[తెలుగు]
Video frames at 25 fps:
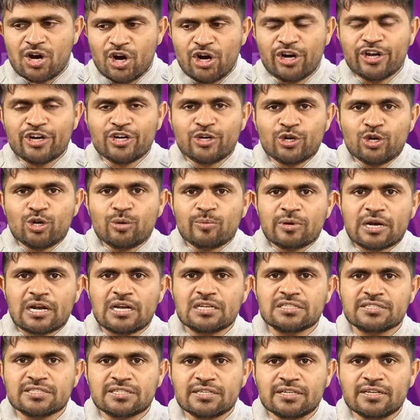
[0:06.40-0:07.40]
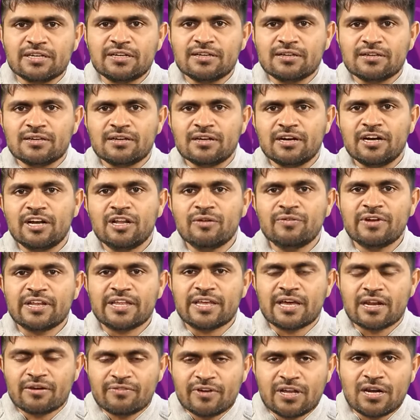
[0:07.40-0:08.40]
అకార్డింగ్ టు న్యూమరాలజీ రెండు వేల
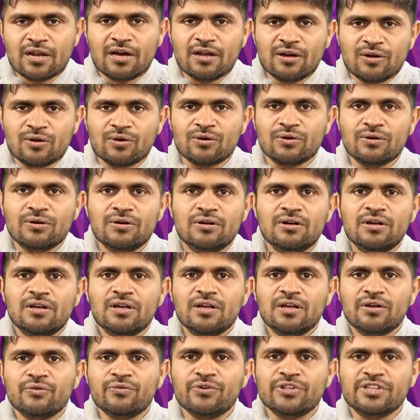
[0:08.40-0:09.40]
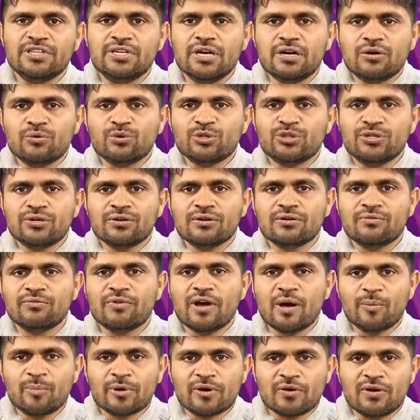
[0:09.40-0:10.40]
ఇరవై నాలుగులో విద్య ఉద్యోగం
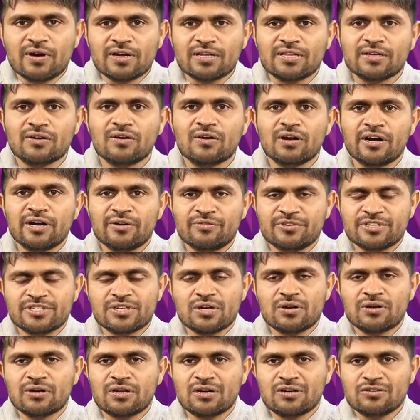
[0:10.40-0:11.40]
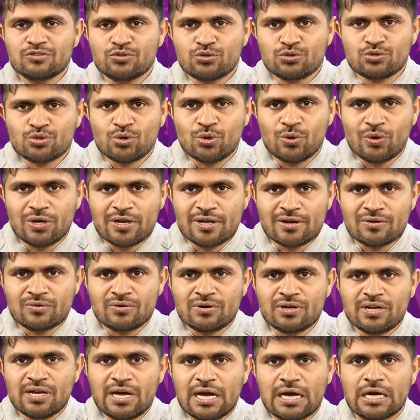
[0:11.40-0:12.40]
వ్యాపారం ఆర్థికం లాంటి విషయాల్లో కనుక చూసుకోవాలి
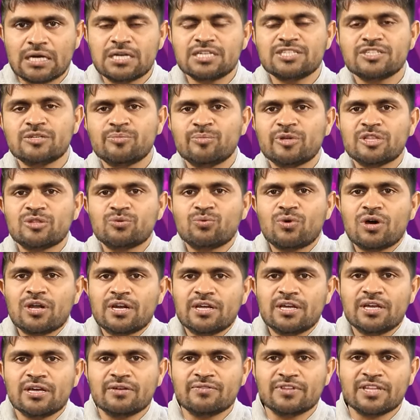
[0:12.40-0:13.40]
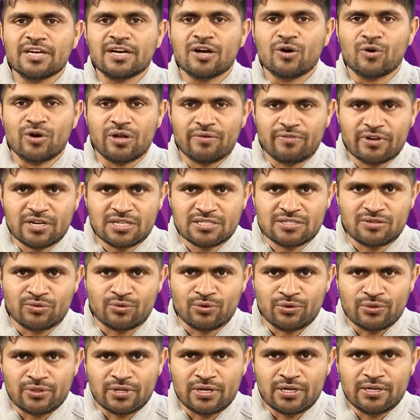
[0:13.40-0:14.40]
అనుకుంటే ఆగస్ట్ మంత్ వారికి ఈ విధంగా ఉండే అవకాశం
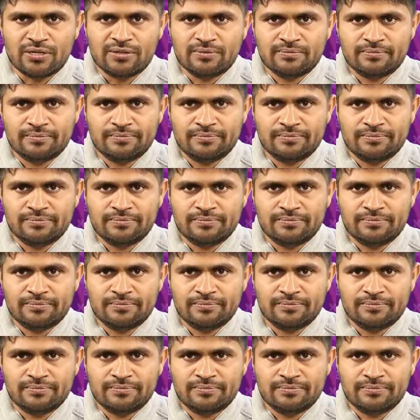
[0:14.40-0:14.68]
ఉంటుంది